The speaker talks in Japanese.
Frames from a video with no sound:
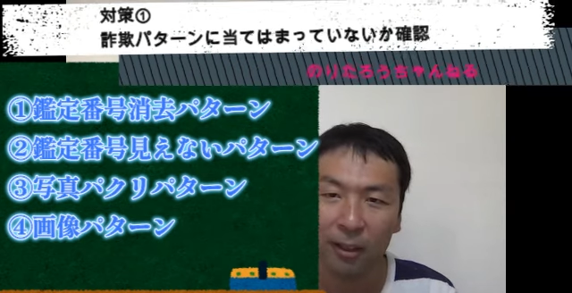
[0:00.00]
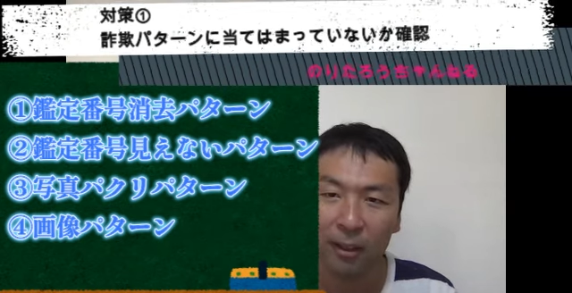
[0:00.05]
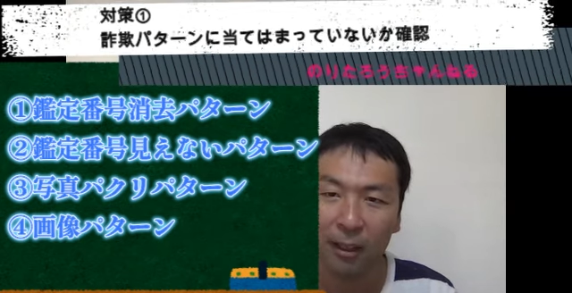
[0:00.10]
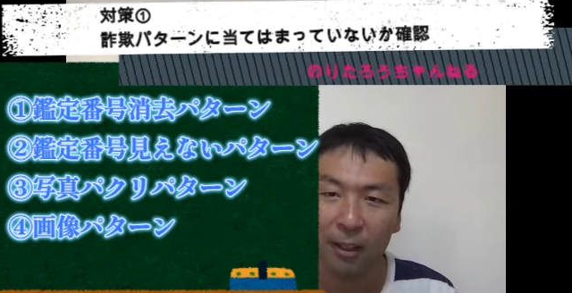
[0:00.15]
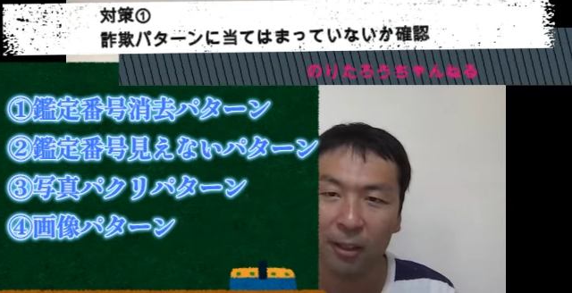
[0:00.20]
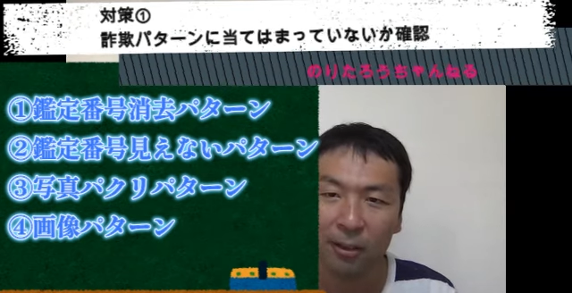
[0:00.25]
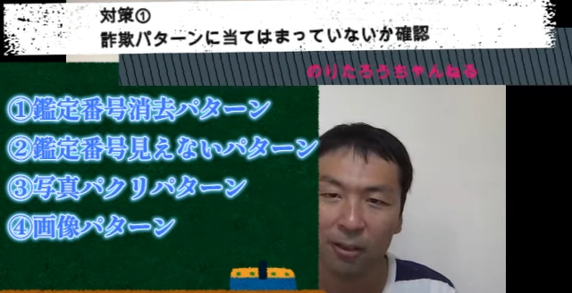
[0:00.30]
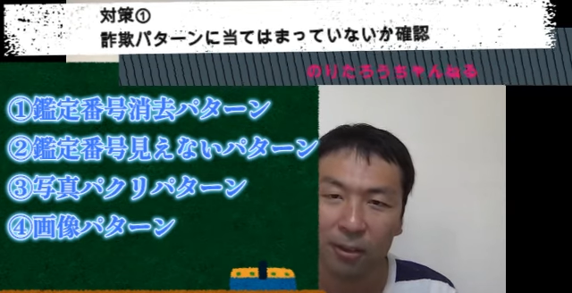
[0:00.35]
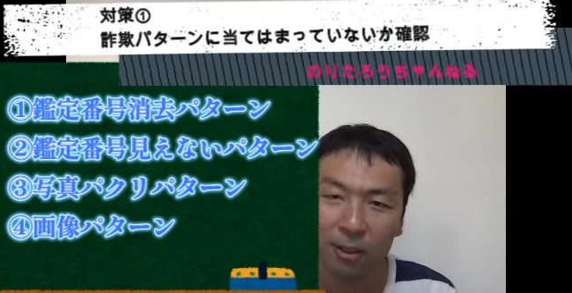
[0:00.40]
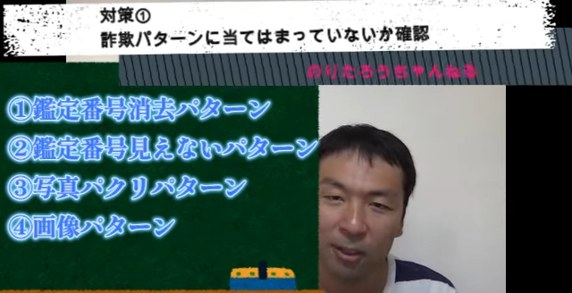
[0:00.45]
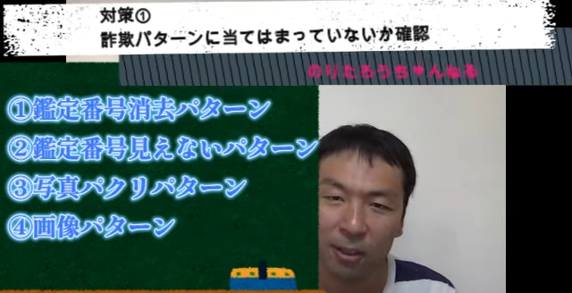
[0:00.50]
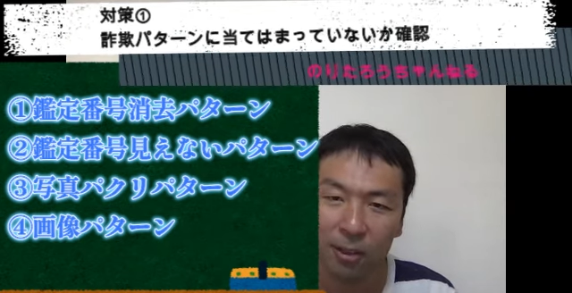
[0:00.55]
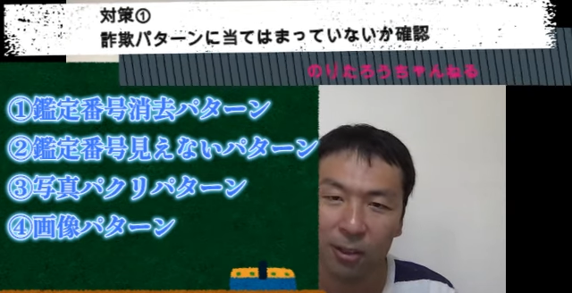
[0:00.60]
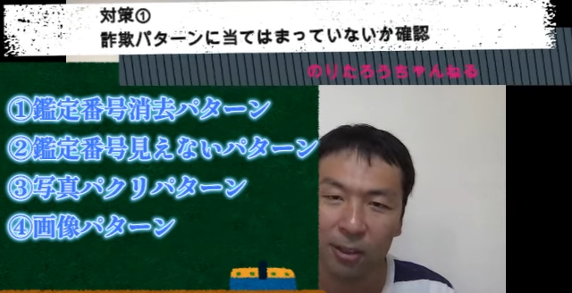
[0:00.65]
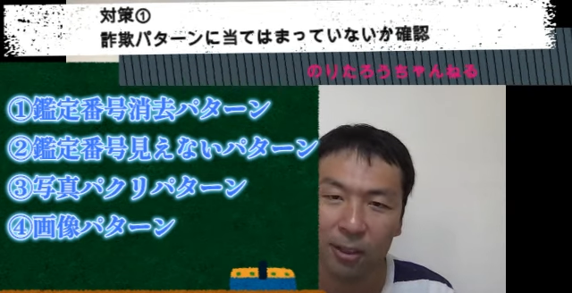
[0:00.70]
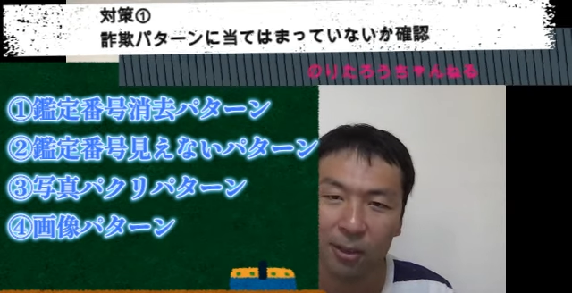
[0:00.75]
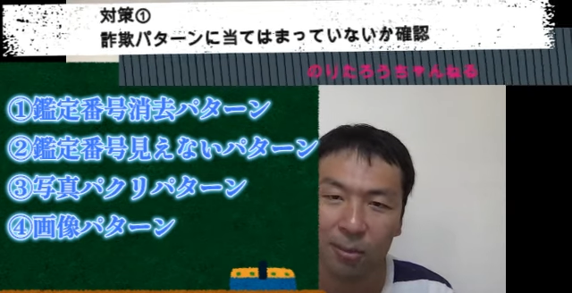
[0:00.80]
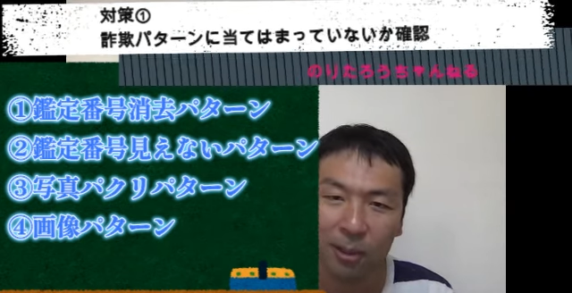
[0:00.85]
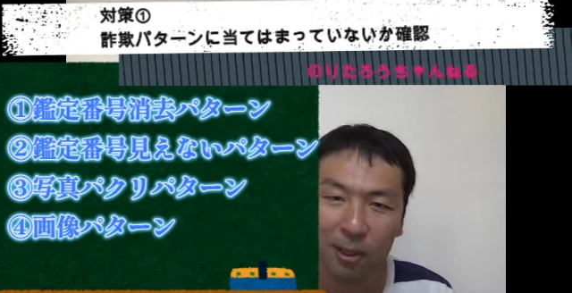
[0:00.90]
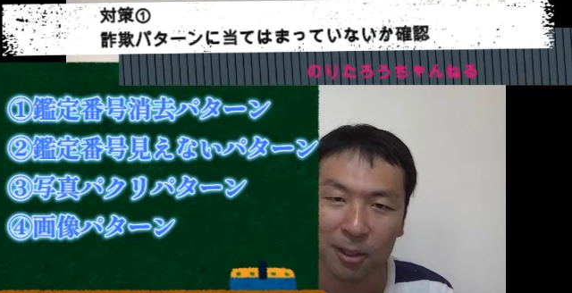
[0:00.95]
わないように注
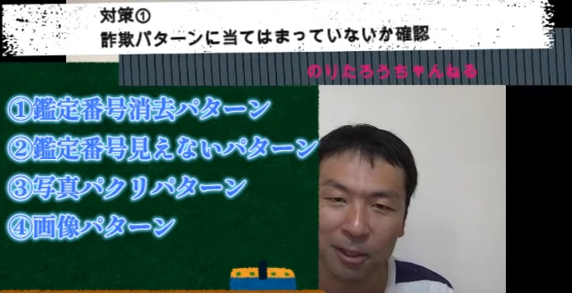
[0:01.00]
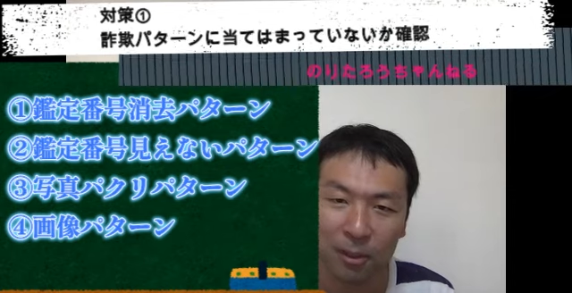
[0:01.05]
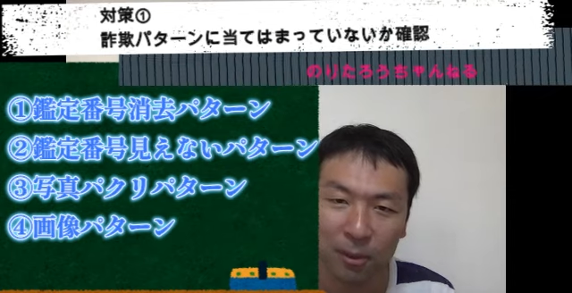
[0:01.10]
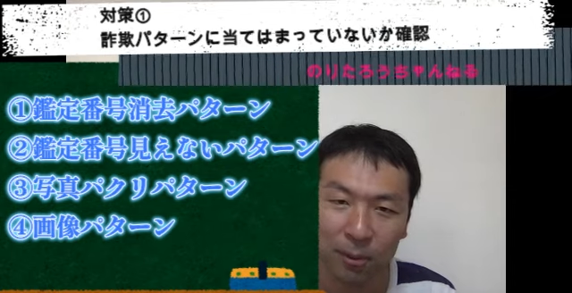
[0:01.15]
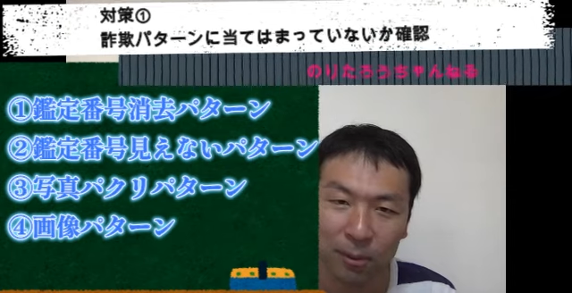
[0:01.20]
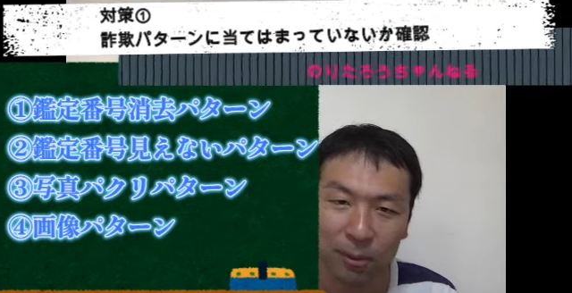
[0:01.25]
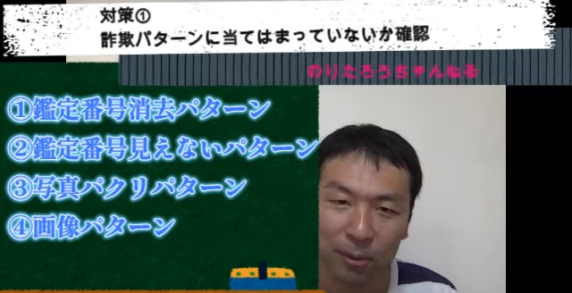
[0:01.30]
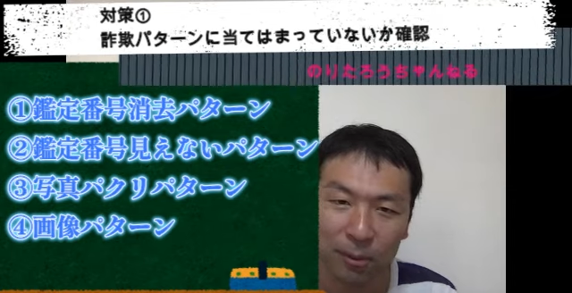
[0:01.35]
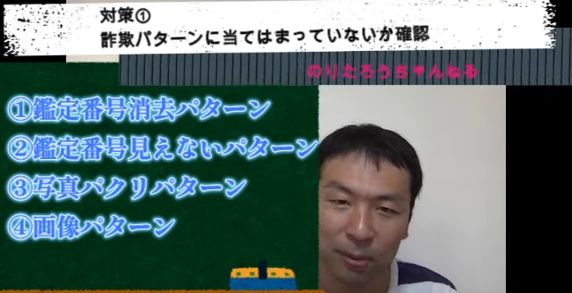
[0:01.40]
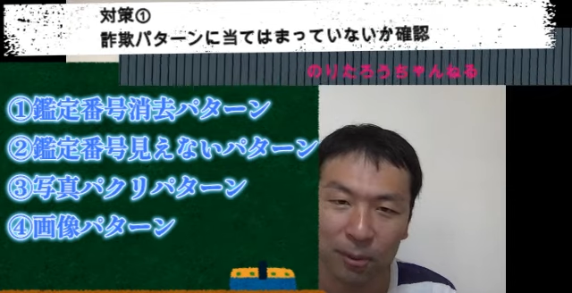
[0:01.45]
意しましょ